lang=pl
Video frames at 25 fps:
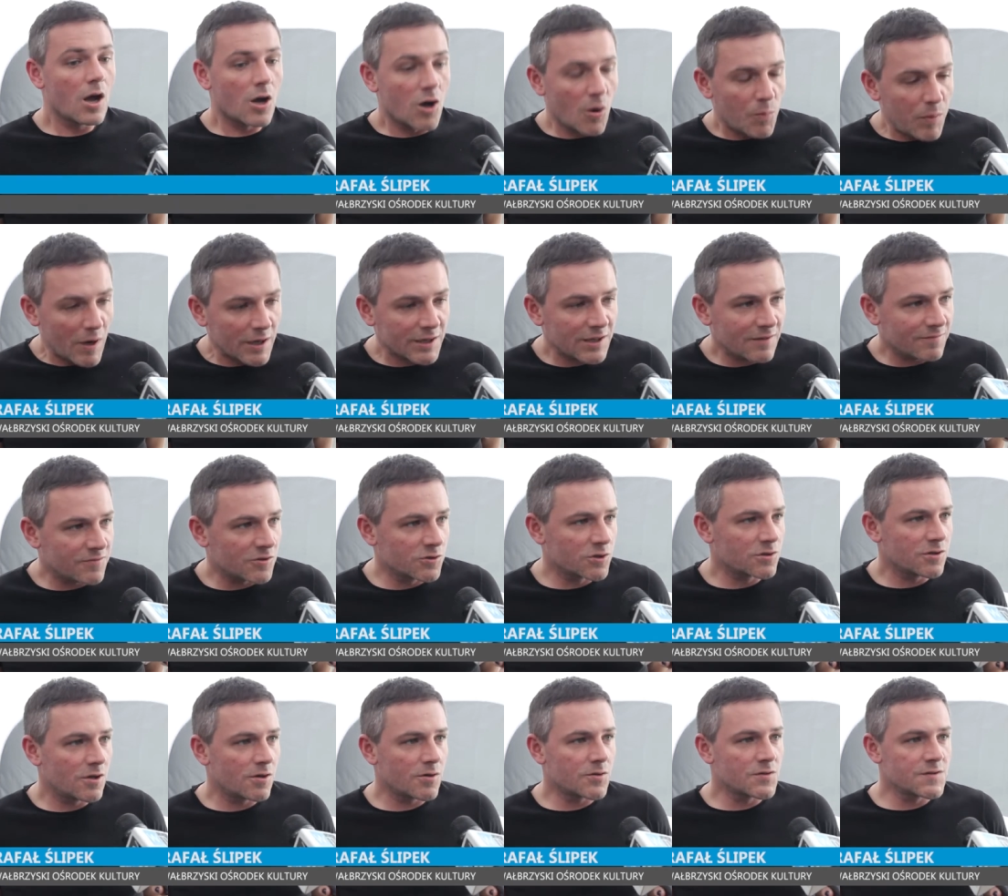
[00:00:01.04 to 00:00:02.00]
Kopalnia
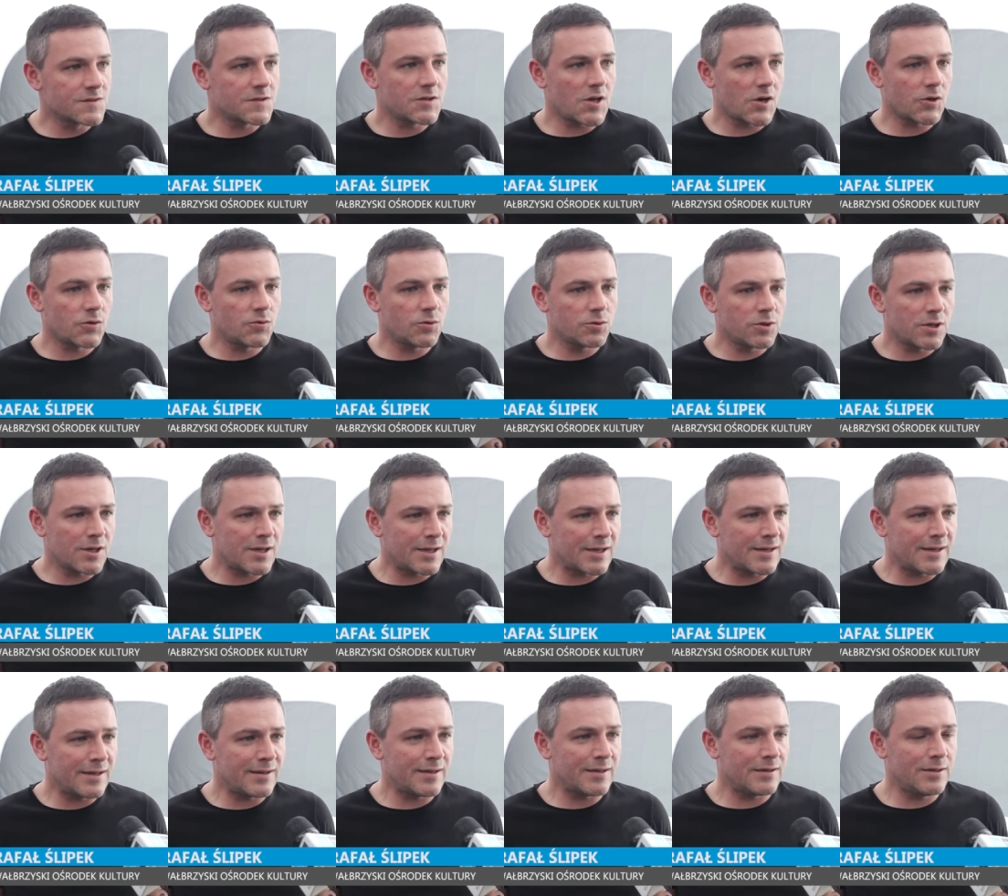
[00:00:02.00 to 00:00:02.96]
Folkloru startuje
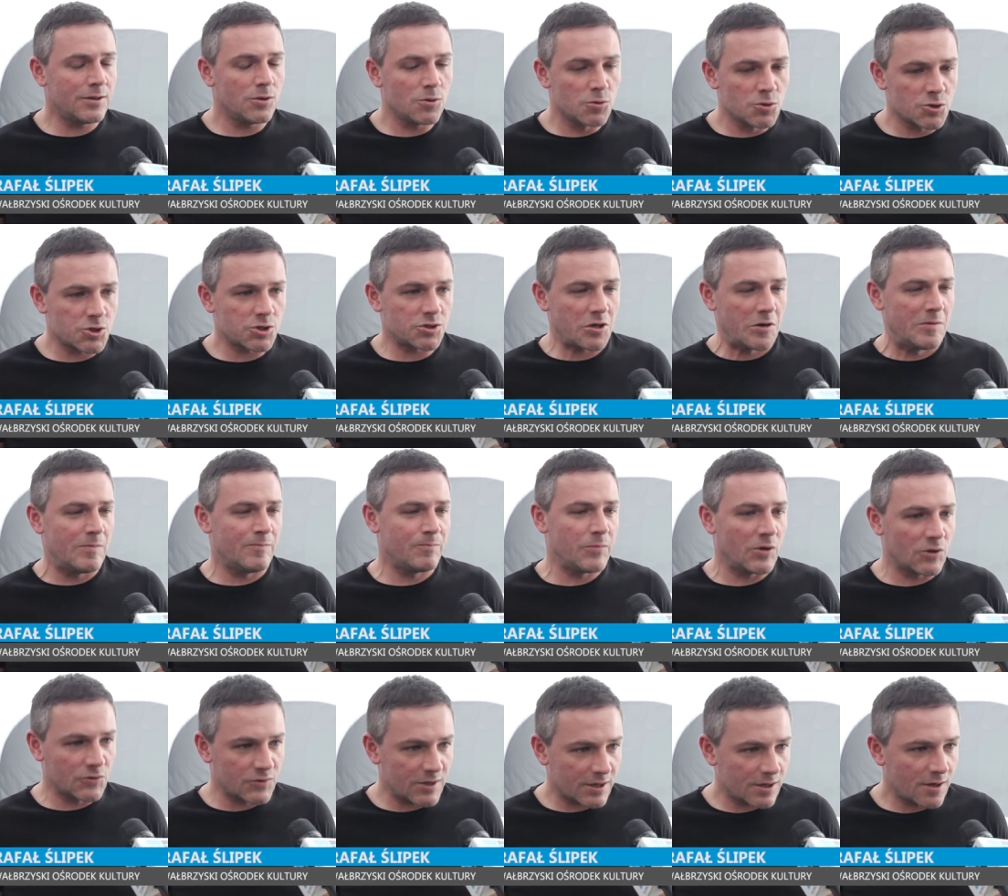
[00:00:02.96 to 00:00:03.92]
już
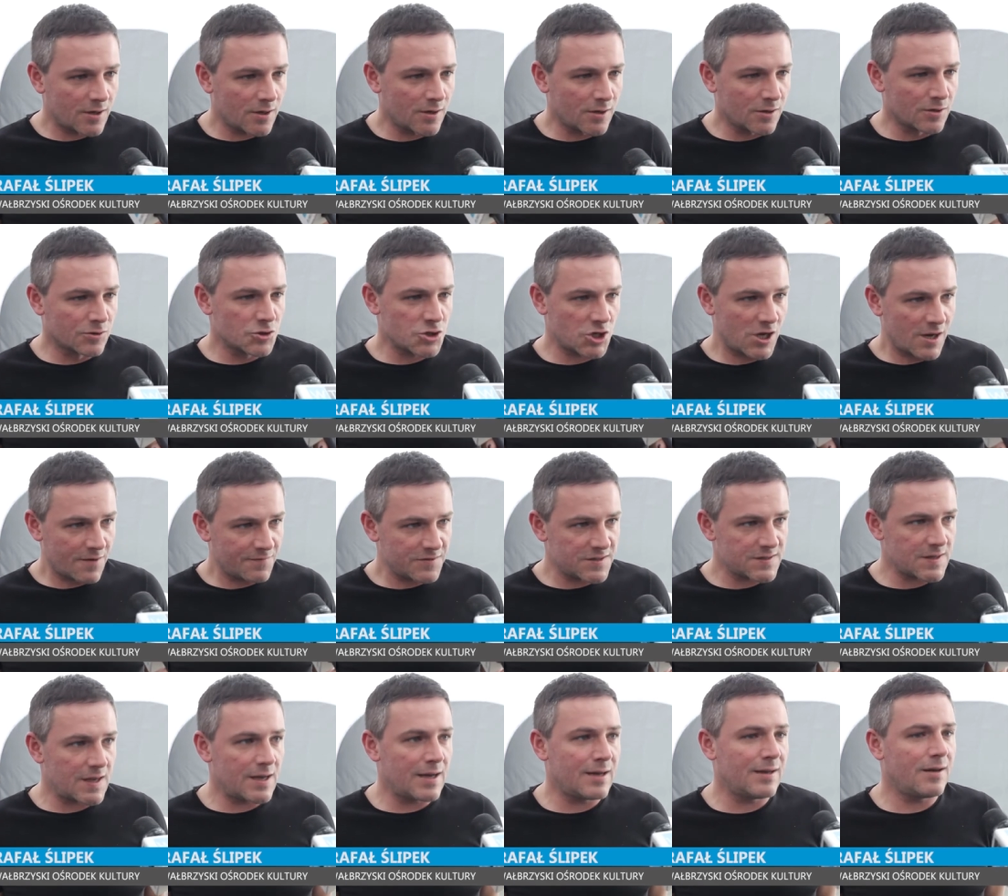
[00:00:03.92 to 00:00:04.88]
5
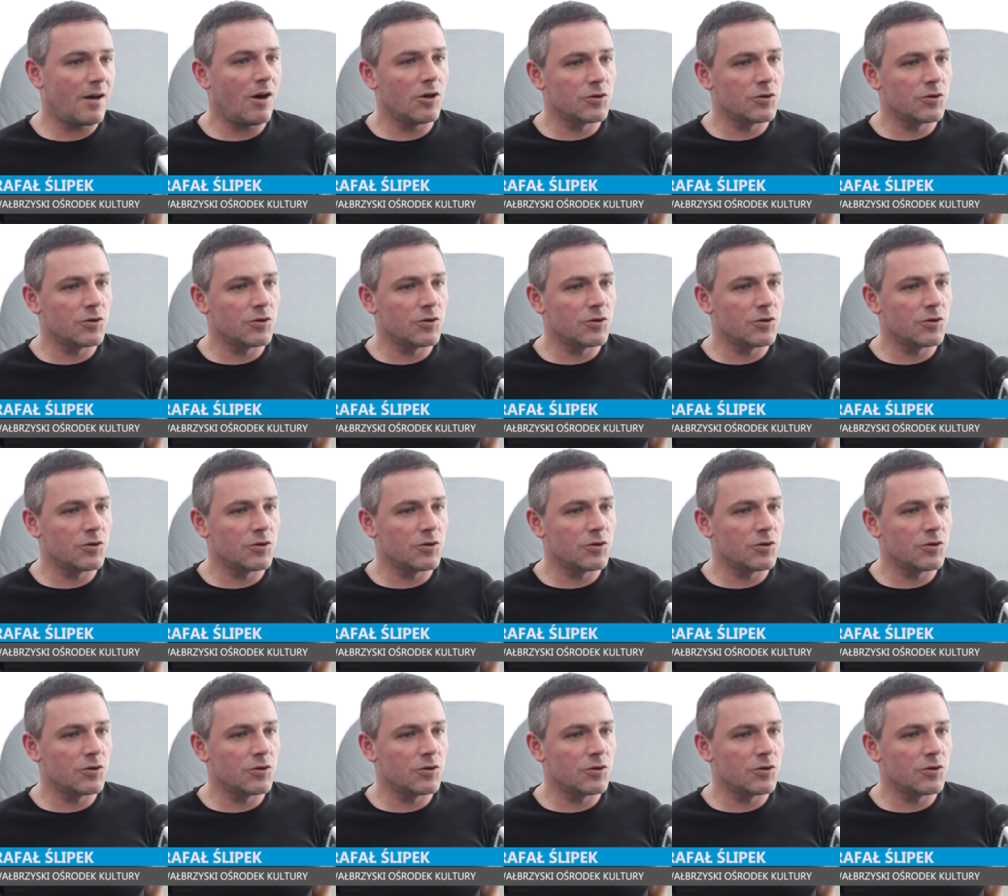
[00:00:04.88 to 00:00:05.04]
czerwca.